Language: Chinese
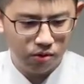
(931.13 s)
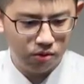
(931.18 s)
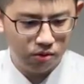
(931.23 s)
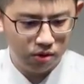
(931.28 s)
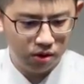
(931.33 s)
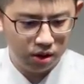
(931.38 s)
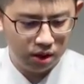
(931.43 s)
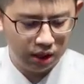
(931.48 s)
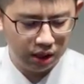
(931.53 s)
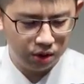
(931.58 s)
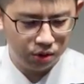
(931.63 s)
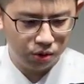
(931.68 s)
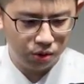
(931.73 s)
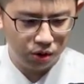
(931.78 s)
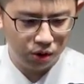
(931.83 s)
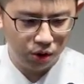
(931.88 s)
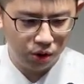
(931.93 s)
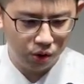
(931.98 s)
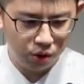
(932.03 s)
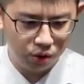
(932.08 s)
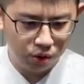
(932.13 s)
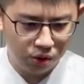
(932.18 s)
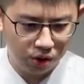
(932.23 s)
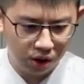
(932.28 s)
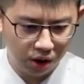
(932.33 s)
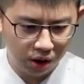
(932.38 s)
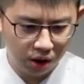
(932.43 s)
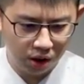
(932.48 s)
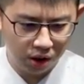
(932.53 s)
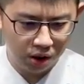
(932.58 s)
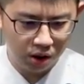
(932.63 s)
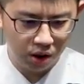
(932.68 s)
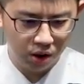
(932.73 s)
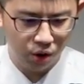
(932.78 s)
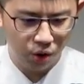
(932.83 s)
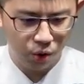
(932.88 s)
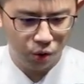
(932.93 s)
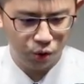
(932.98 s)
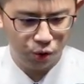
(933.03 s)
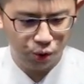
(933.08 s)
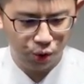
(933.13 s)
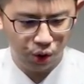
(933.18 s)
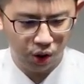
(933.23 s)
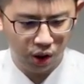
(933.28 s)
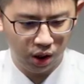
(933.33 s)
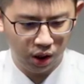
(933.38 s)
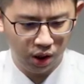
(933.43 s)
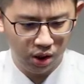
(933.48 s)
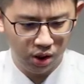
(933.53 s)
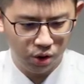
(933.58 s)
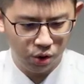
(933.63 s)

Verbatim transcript: 哇，他说有河有泉